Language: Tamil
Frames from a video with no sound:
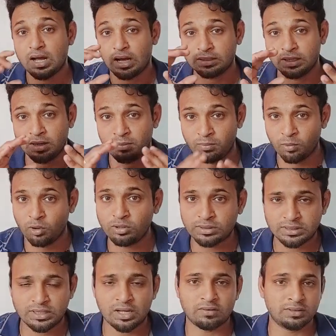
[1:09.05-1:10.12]
அதில்
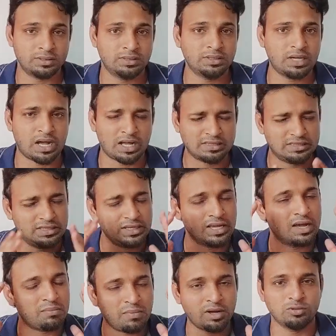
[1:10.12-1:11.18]
மோஸ்ட்டாக வந்து
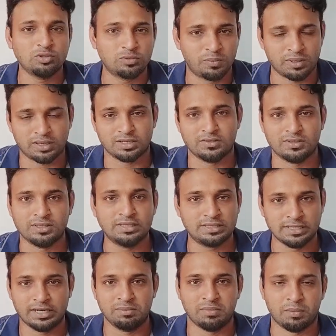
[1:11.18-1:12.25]
அதிகமாக யூஸ் பண்ணுறது வந்து
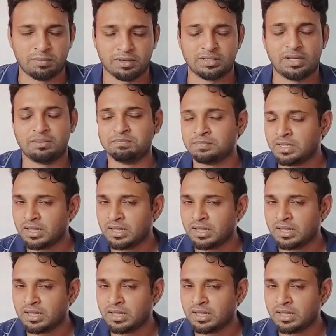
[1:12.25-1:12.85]
சிட்டி மேப்பர் தான்